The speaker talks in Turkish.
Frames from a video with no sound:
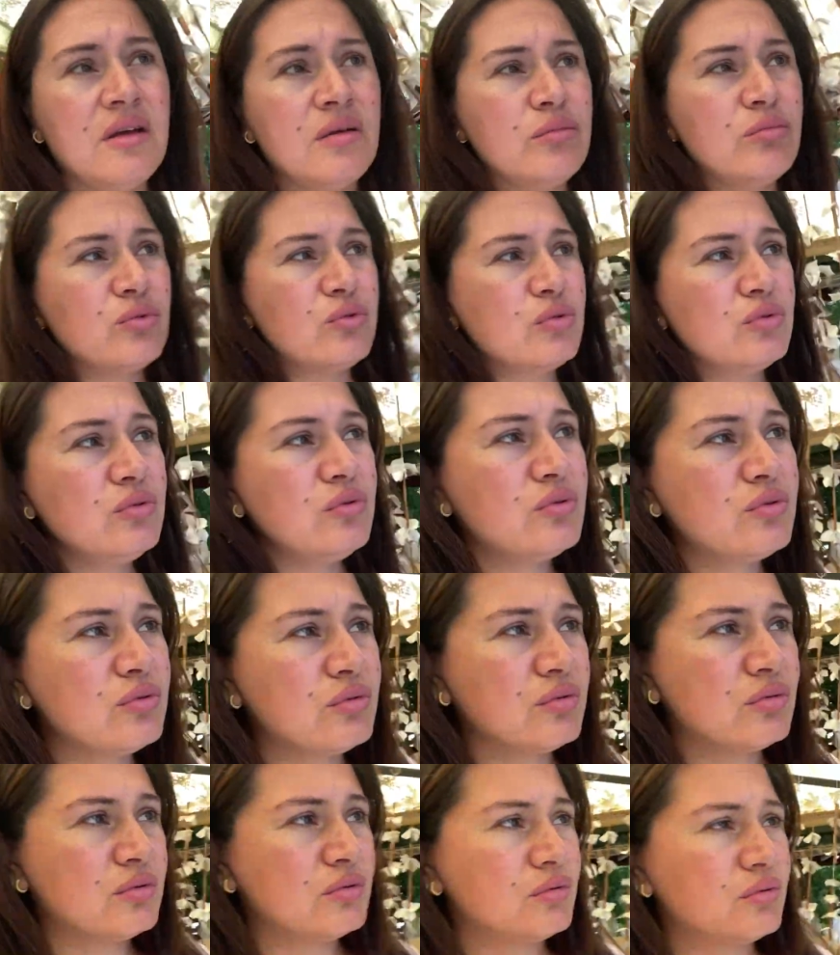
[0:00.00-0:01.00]
Bugün
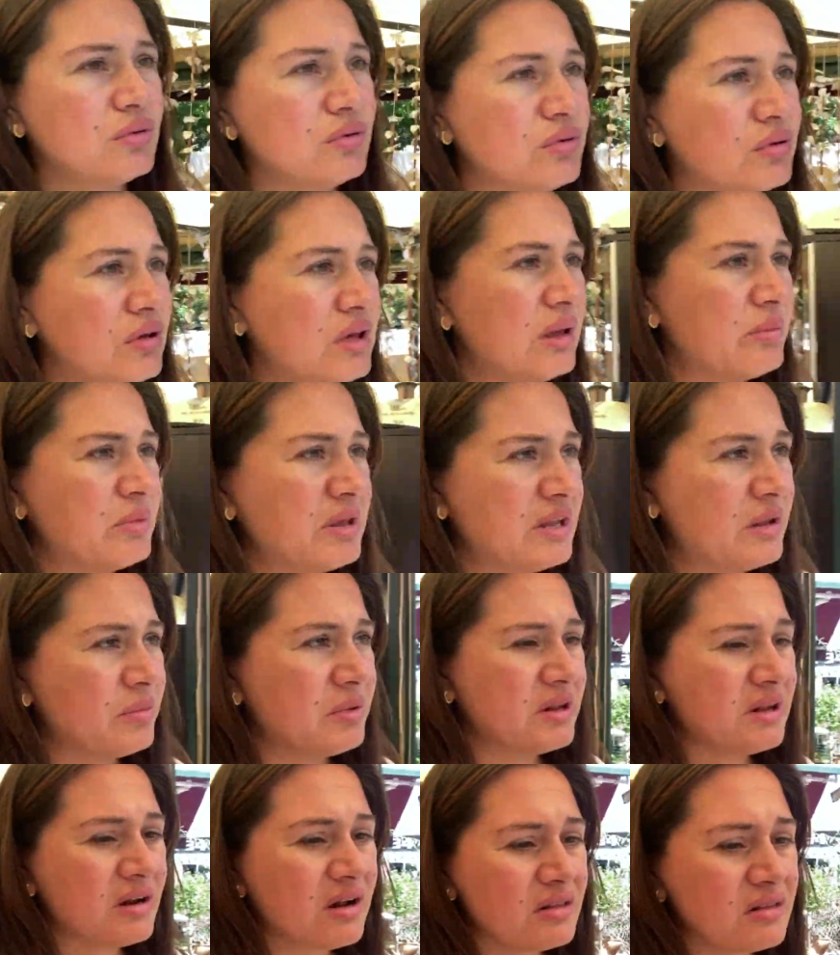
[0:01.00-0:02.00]
e, hemen
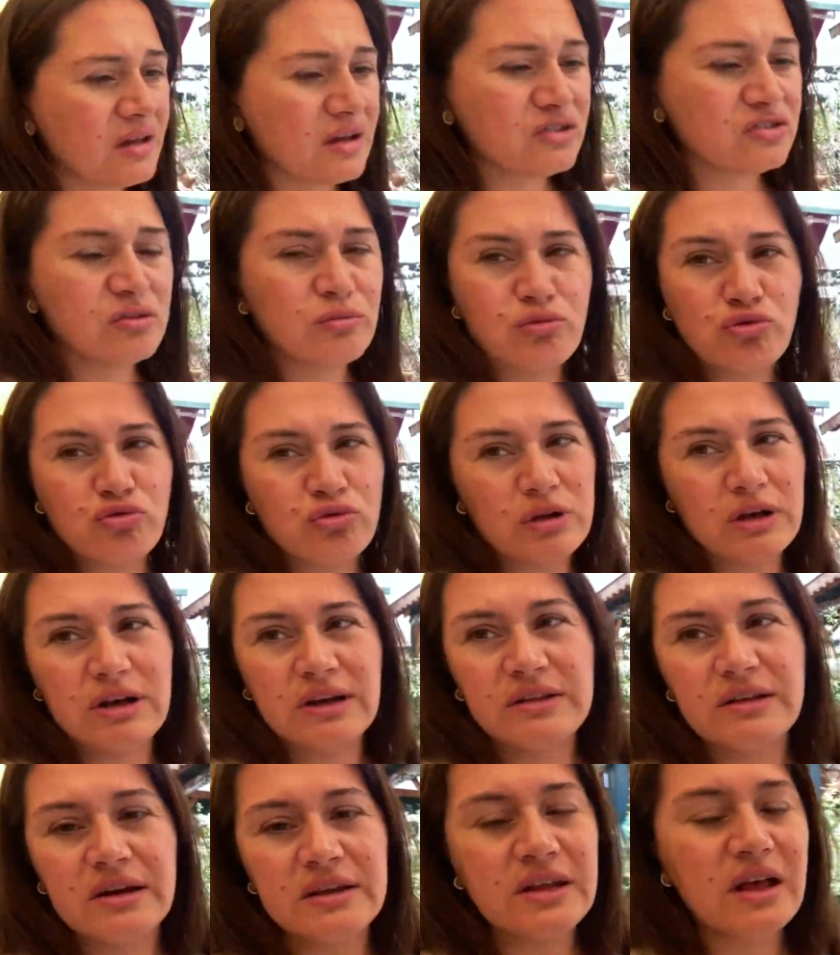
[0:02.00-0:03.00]
hemen herhalde akşam üstüne
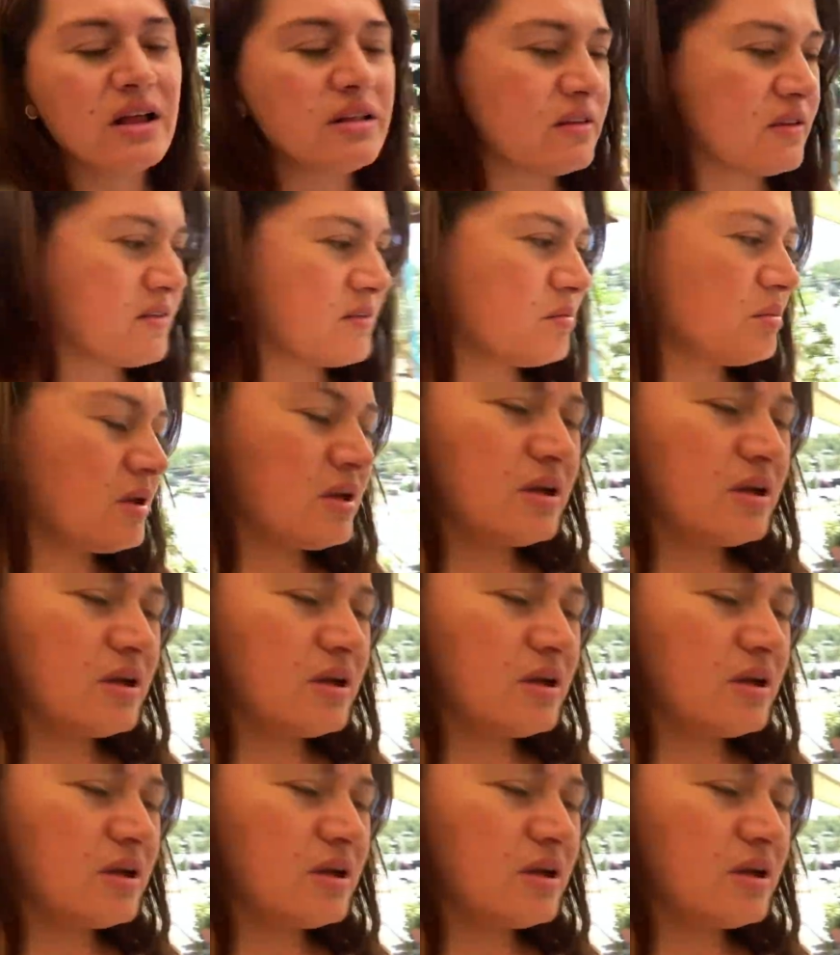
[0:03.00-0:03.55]
kadar yalnızım.